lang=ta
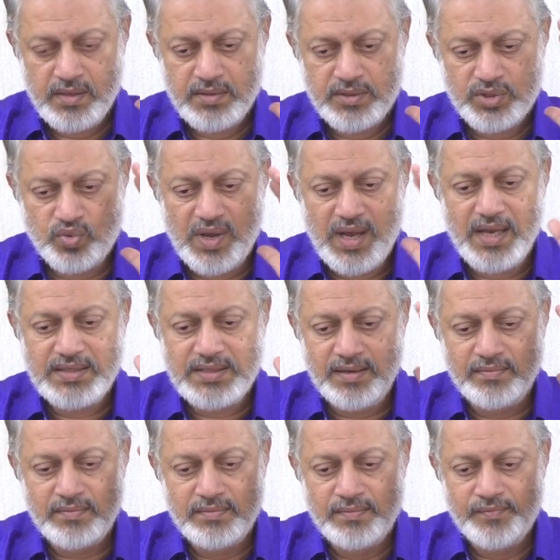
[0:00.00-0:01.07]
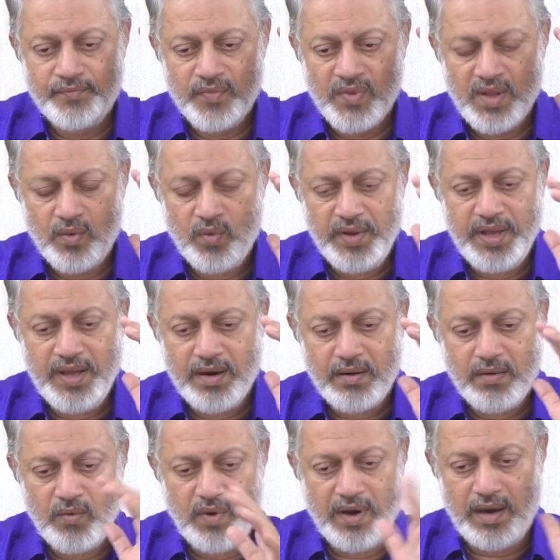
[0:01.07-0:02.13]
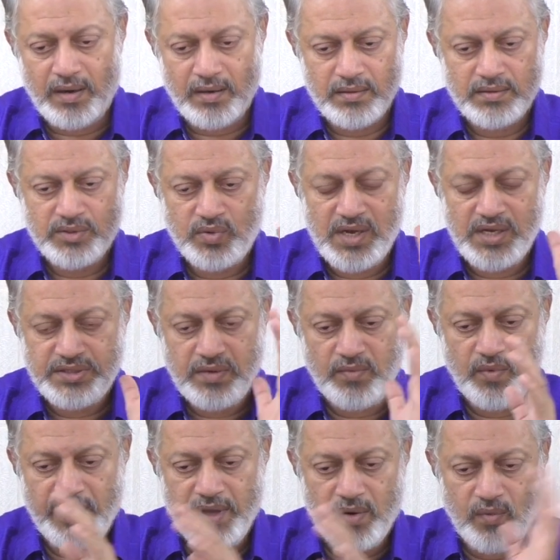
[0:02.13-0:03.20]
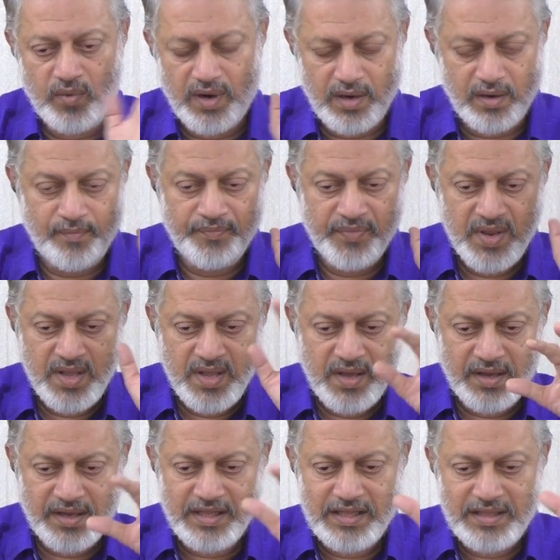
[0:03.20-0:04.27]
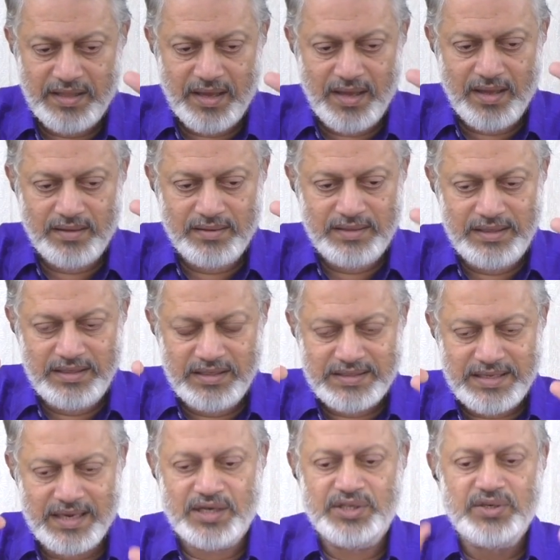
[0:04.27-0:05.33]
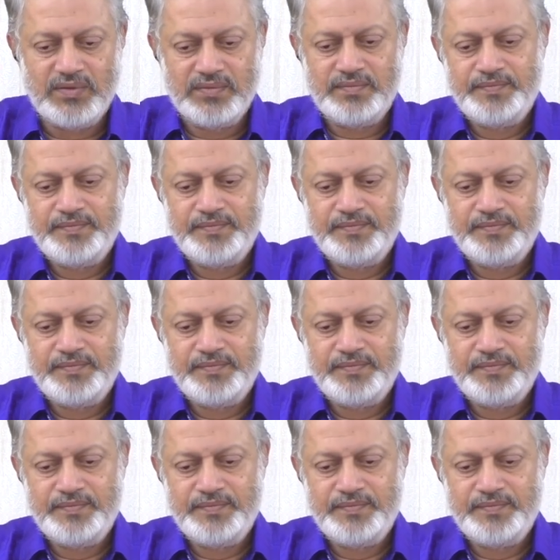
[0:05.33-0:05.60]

சுவாசம் உயிர் உடல் சுவாசம் உயிர் உடல் இதுதான் இது சகஜம்